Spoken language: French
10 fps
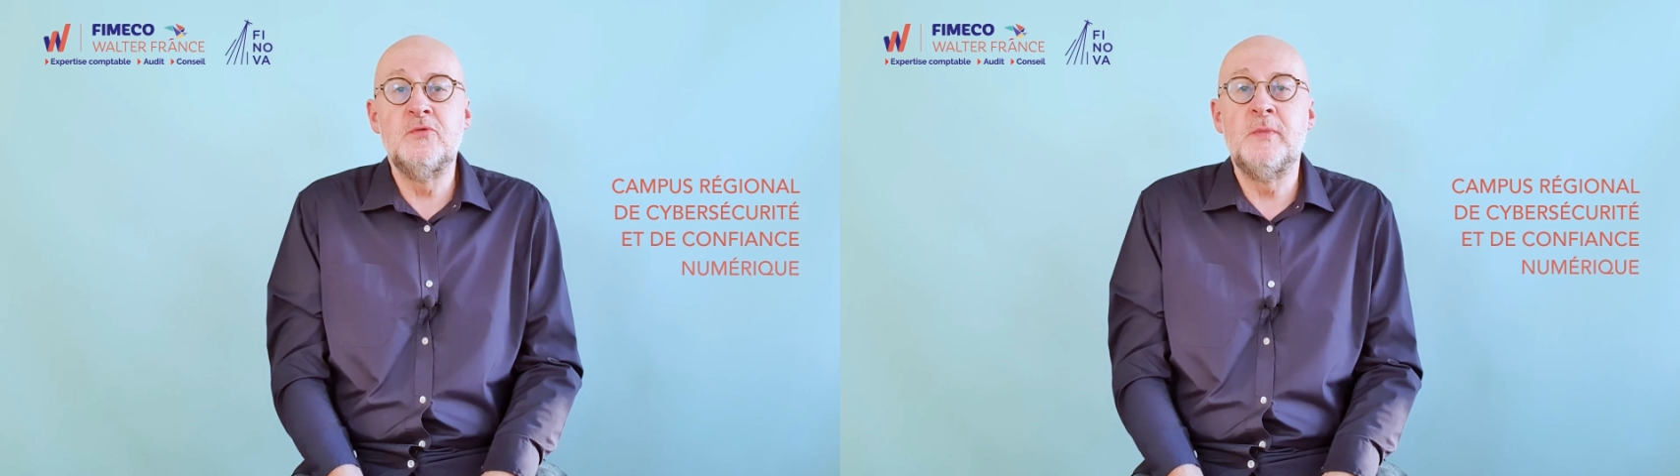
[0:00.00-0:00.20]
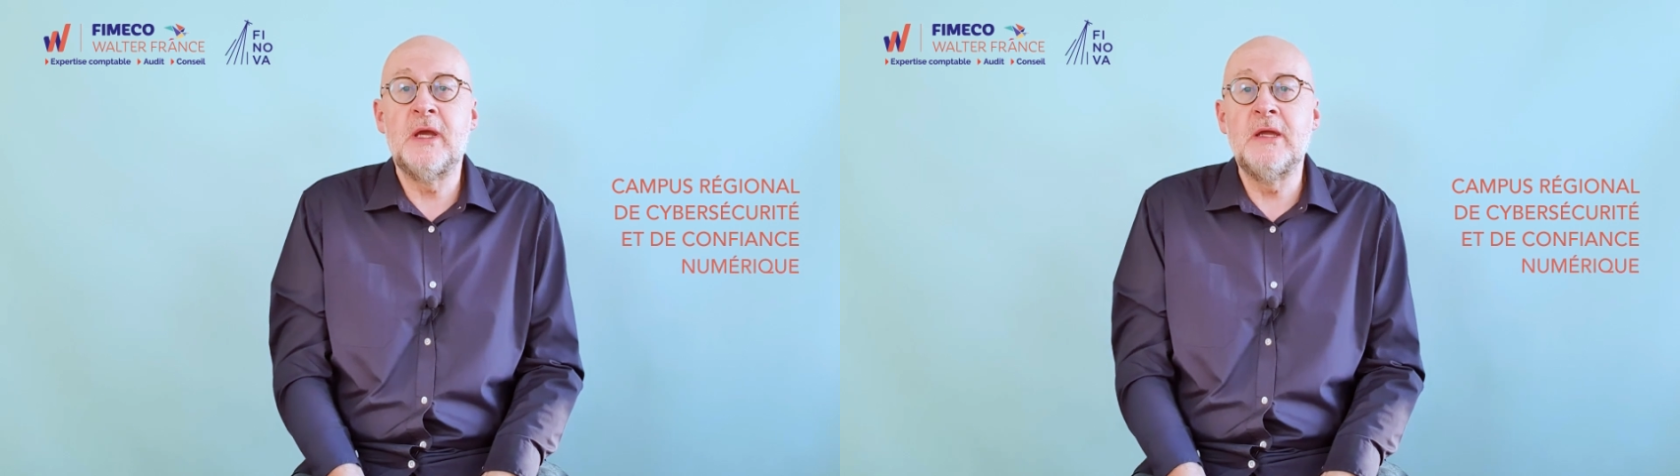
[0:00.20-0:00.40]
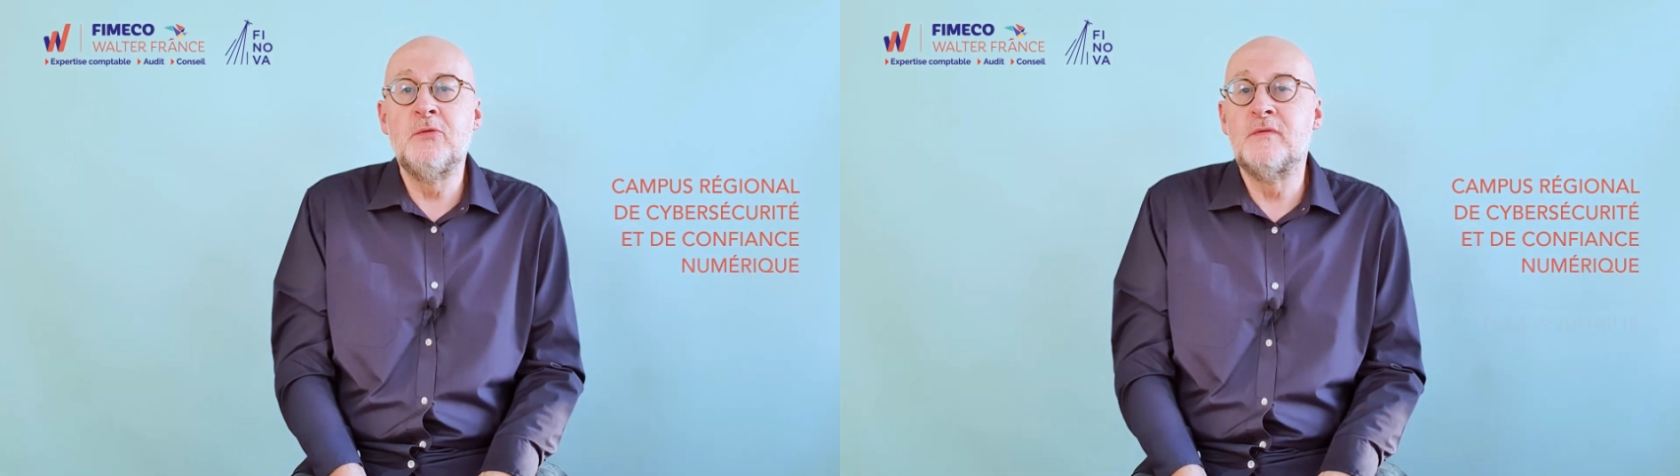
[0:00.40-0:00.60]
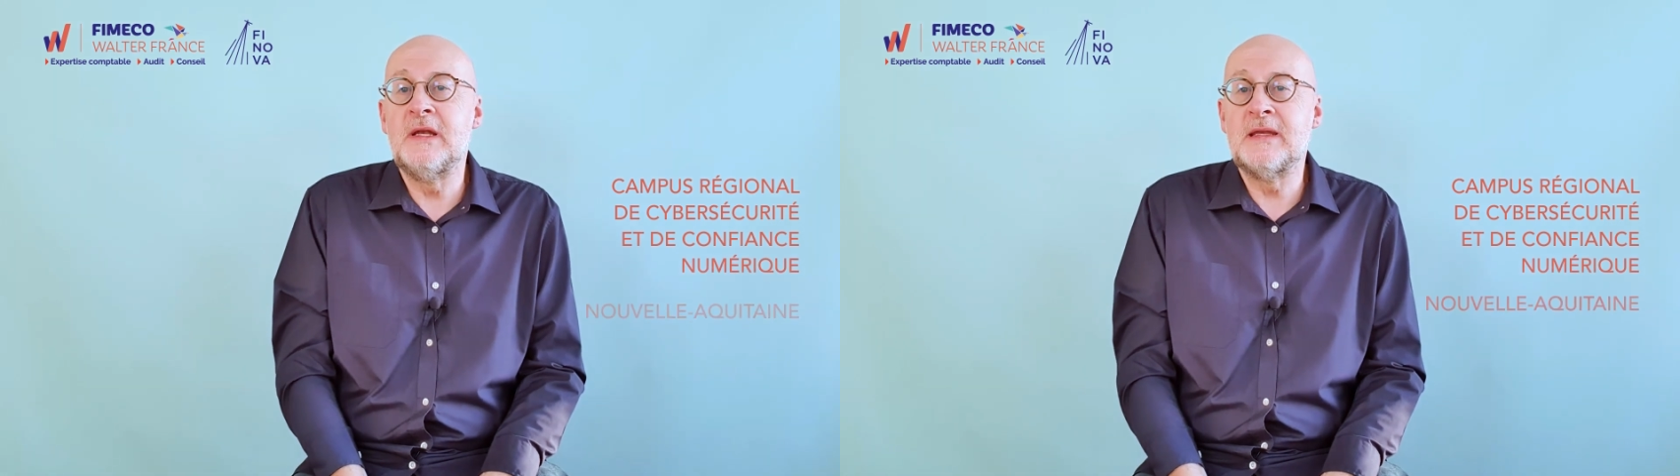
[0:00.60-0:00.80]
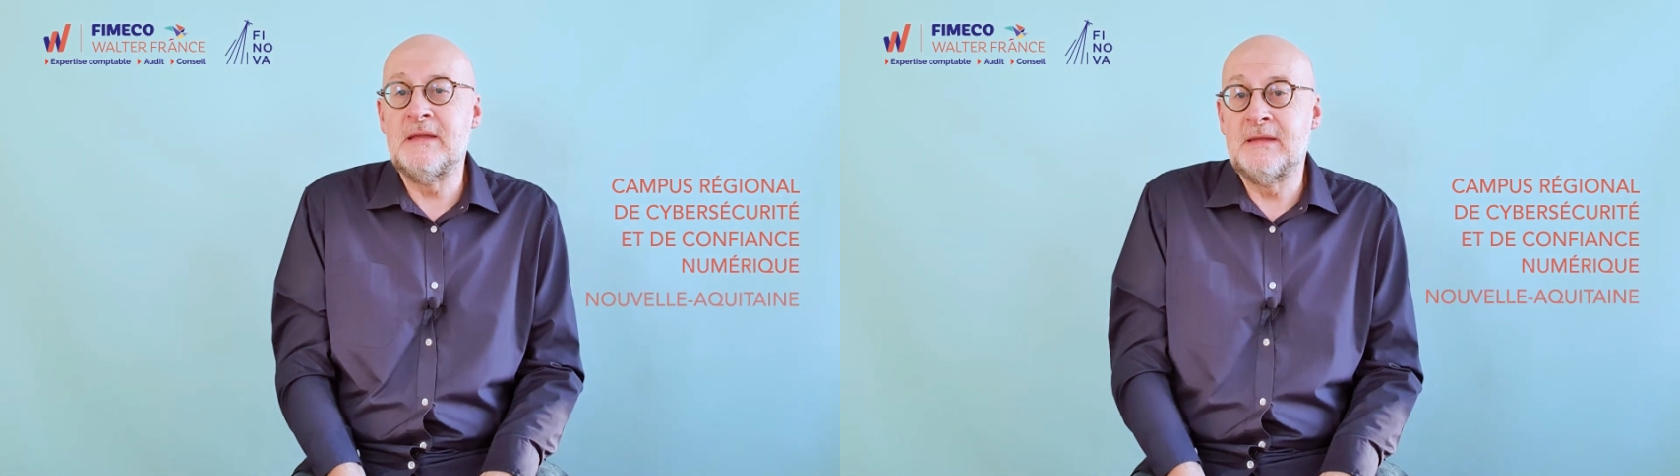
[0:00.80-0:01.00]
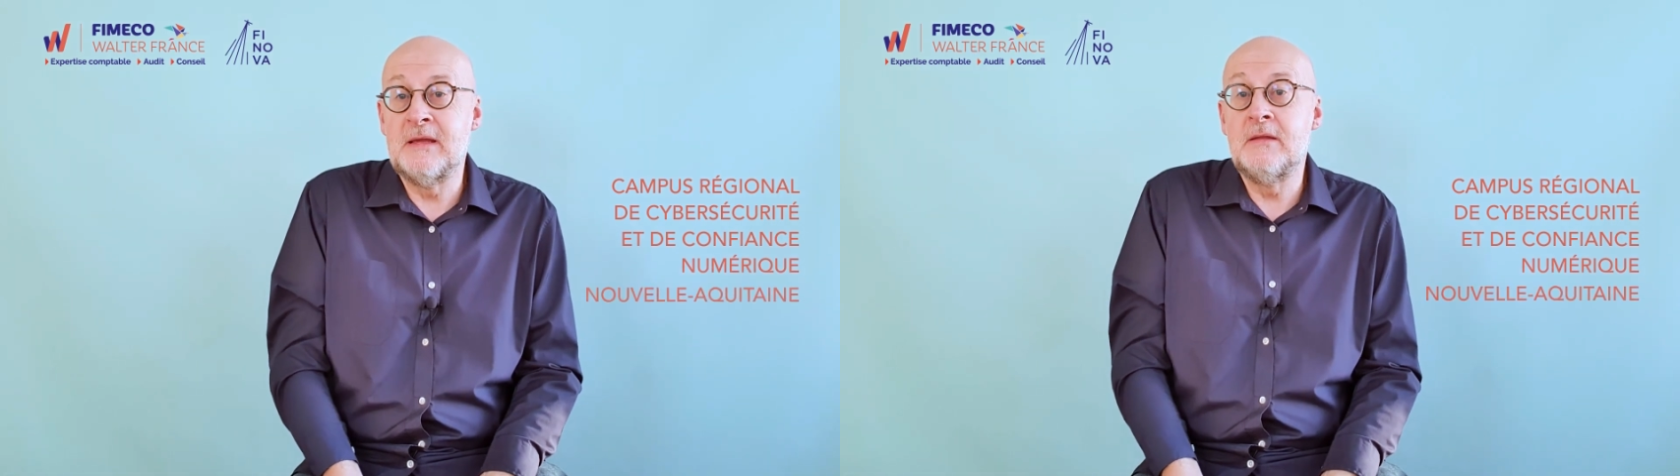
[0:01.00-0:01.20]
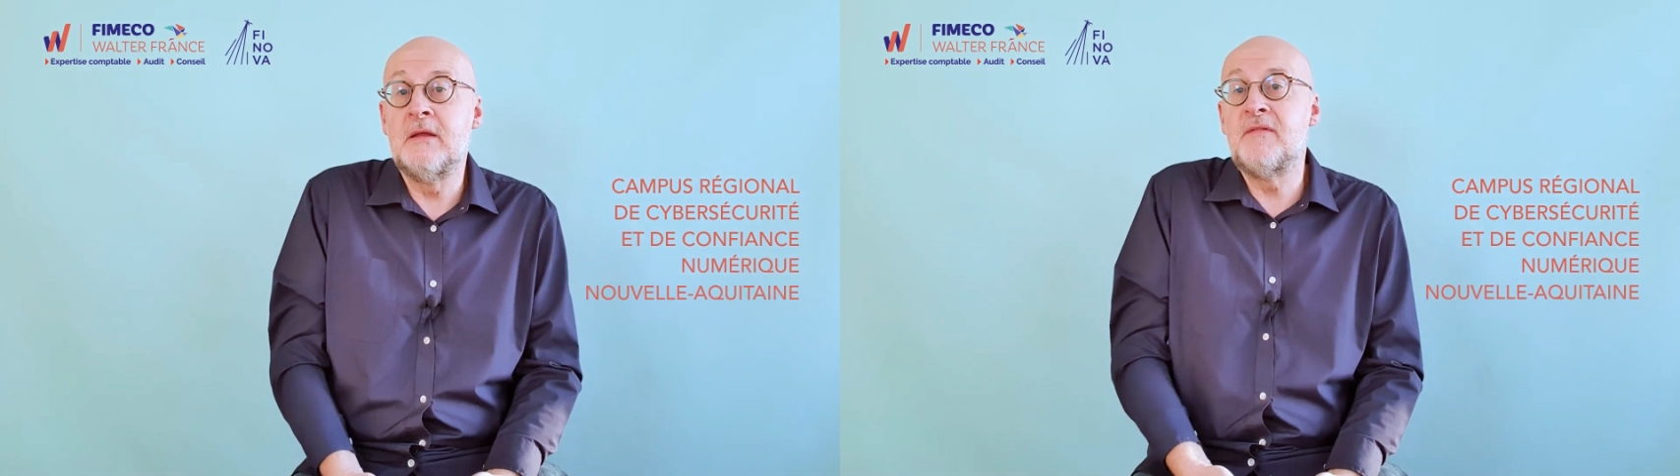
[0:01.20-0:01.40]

numérique Nouvelle-Aquitaine